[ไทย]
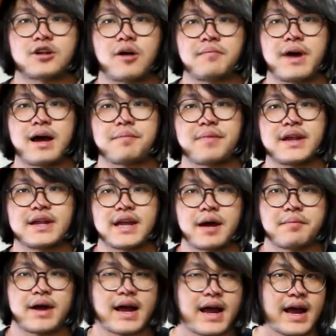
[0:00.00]
ต่อมาเป็น
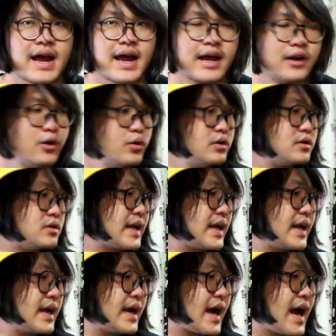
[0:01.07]
Yamaha รุ่น
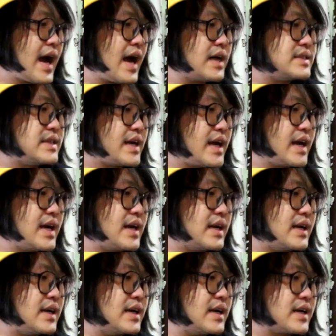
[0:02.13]
ERG
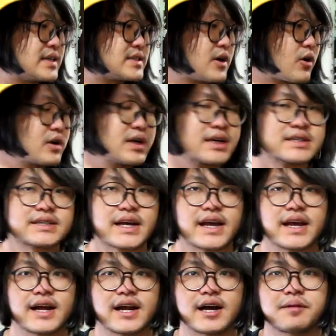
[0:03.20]
1 2 1 c
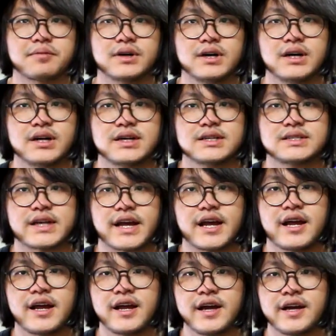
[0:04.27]
นะครับสี
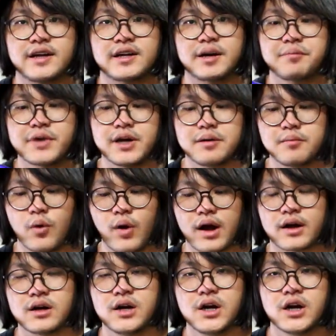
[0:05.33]
น้ำเงินม่วง
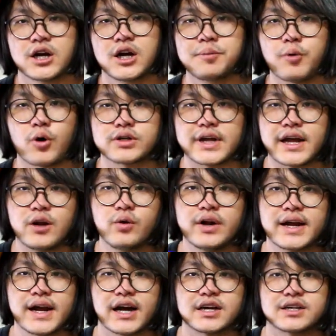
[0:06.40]
คือปกติรุ่น
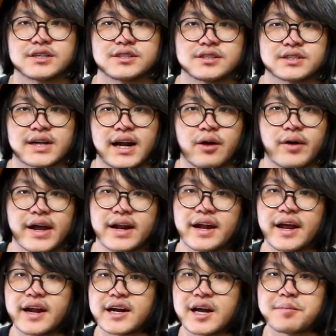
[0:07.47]
เนี้ยถ้าเราเห็น
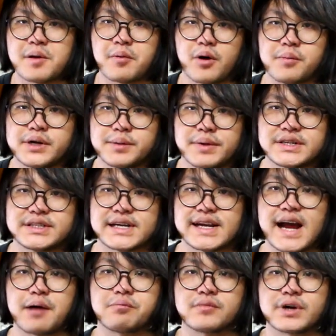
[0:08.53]
เห็นกันบ่อยๆมันจะเป็นสี
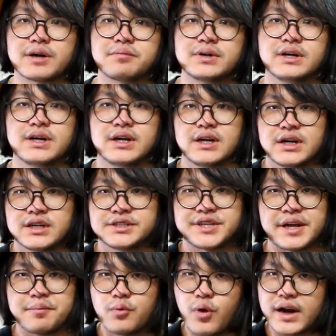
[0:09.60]
ดำครับ
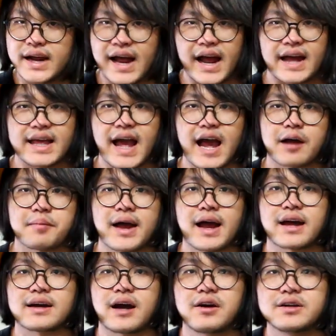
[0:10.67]
สีม่วงเนี่ยหายากมา
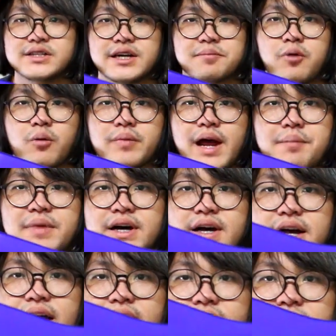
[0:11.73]
ก เอาจริงๆผมแทบไม่เค
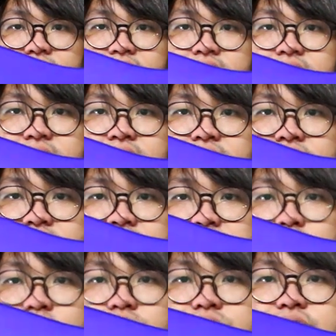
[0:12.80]
ยเห็นเลยนะ
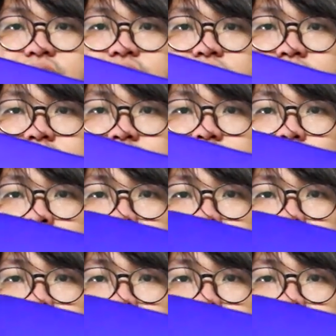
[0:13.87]
ดูดูสีครับ โอ้